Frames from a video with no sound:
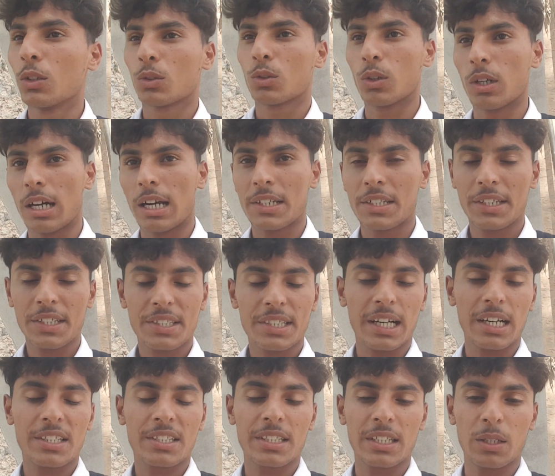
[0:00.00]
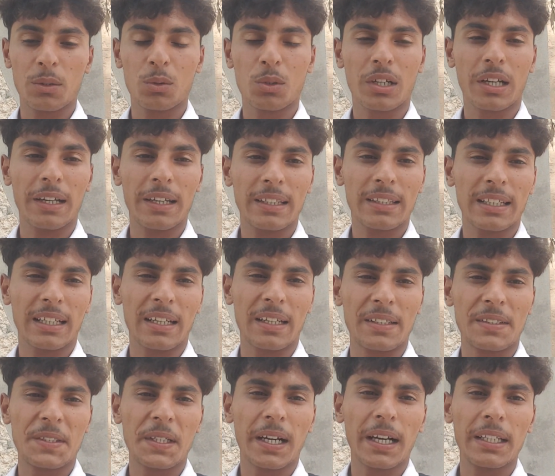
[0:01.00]
तो आज इस साइड से वो कह रहे थे कि
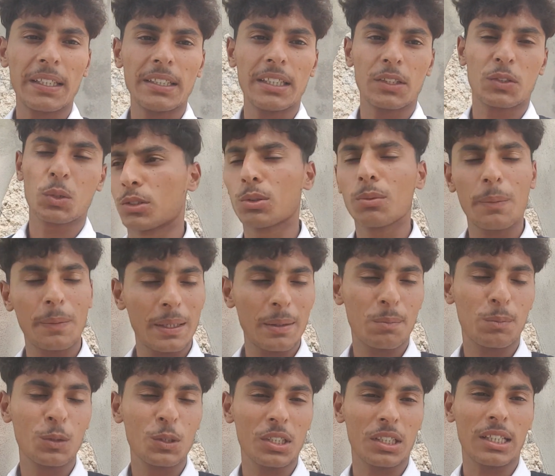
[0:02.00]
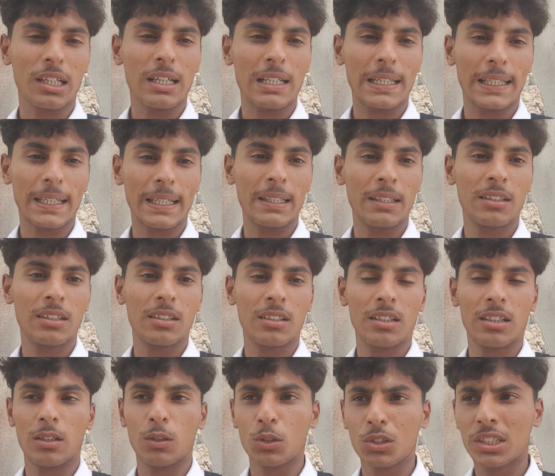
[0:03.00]
जगह नहीं है सुबह मैंने पूछा था लेकिन
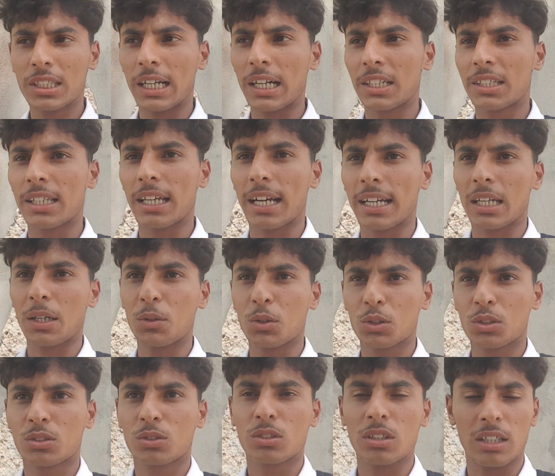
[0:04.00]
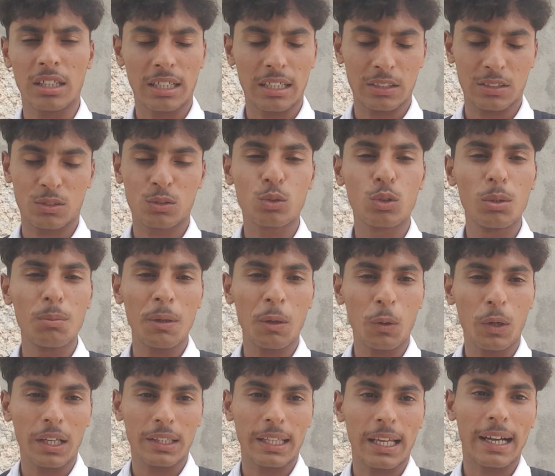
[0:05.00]
उस साइड से आके वो स्कूल में
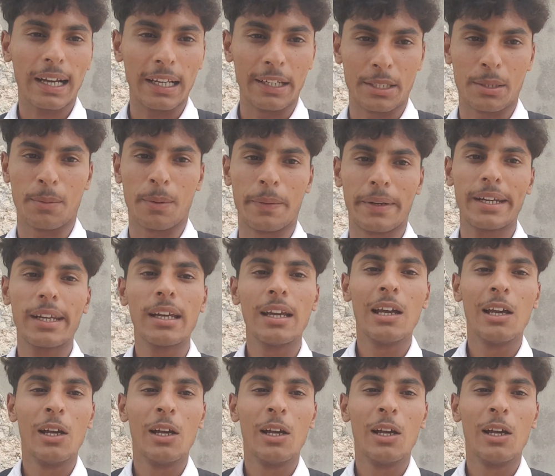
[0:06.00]
वो आता है कॉलेज में हमारे